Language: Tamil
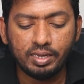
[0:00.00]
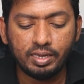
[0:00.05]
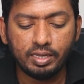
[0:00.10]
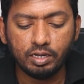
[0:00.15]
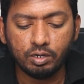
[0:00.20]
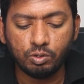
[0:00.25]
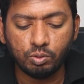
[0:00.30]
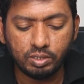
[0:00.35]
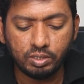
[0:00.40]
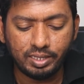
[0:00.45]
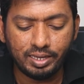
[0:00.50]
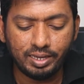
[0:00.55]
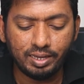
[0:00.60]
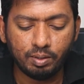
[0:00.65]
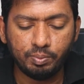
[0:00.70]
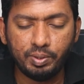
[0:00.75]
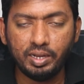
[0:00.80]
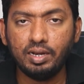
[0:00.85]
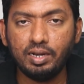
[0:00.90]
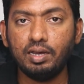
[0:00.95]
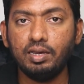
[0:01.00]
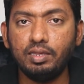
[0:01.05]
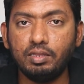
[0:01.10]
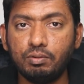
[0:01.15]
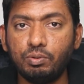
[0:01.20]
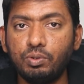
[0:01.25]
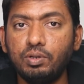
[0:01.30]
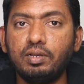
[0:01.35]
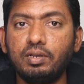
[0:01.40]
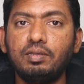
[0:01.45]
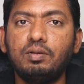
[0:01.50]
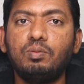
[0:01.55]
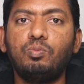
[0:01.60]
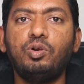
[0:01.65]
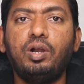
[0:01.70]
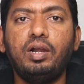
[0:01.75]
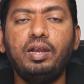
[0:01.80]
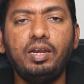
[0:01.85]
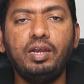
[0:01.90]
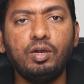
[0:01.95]
இதை கொடுத்தீங்க அப்படின்னா இதை கொடுக்கறதுக்கு
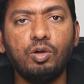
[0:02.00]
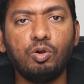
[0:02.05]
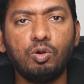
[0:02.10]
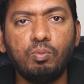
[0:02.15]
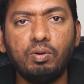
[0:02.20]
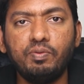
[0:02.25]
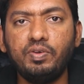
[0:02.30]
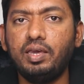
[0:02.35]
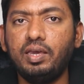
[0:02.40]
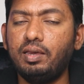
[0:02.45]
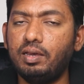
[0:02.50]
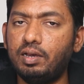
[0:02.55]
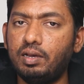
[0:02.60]
முன்னாடி நீங்கள் ரொம்பவே